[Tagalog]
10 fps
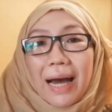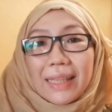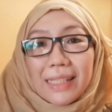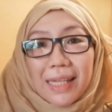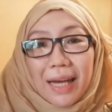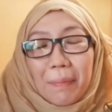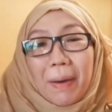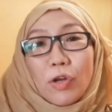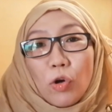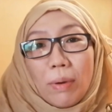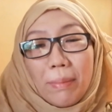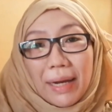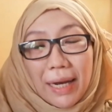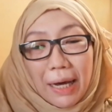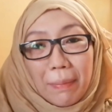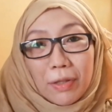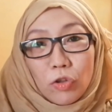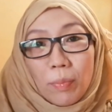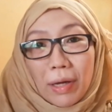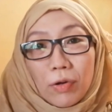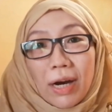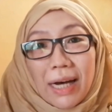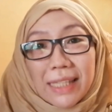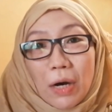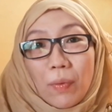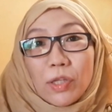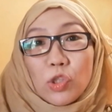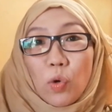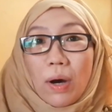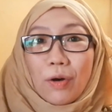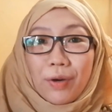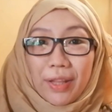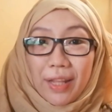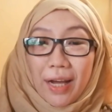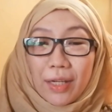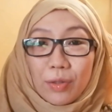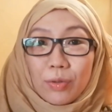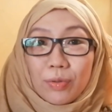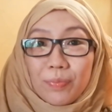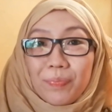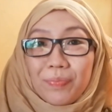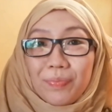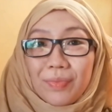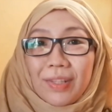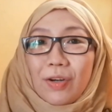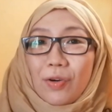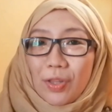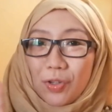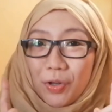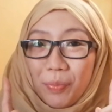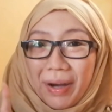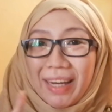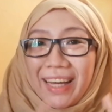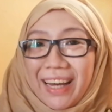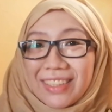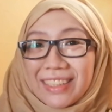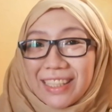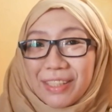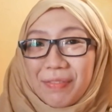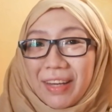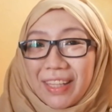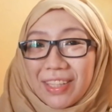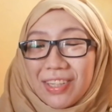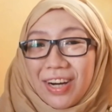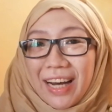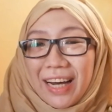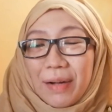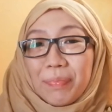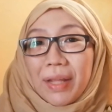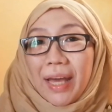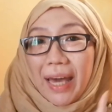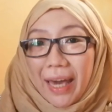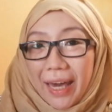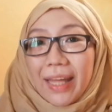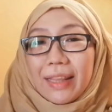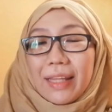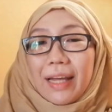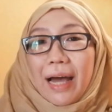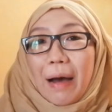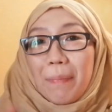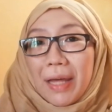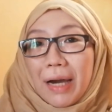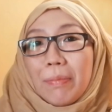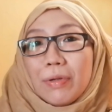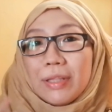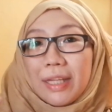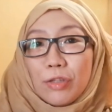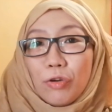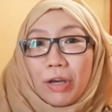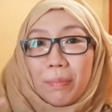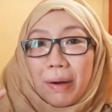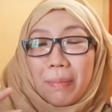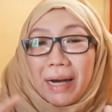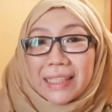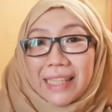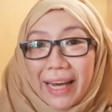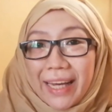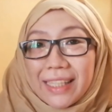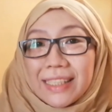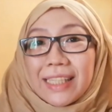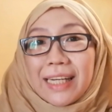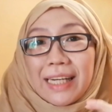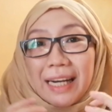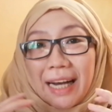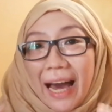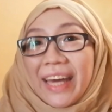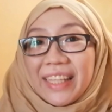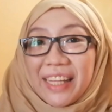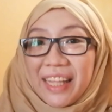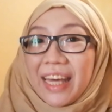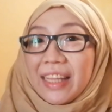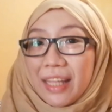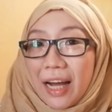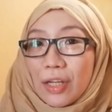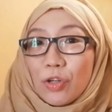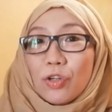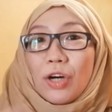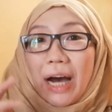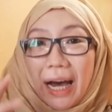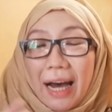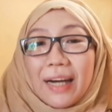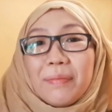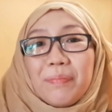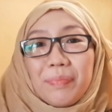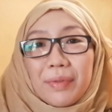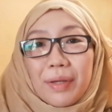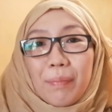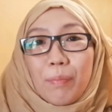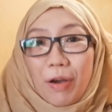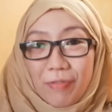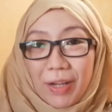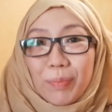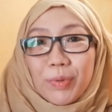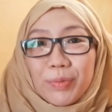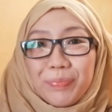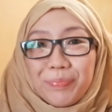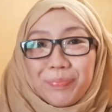Ate Sai, paano ko ba malalaman kung meron ng asawa yung jowa kong Indiano? O ito, makinig kayo sa sasabihin ko ha. And, applicable din yung ibang mga signs kahit hindi Indiano ang boyfriend mo.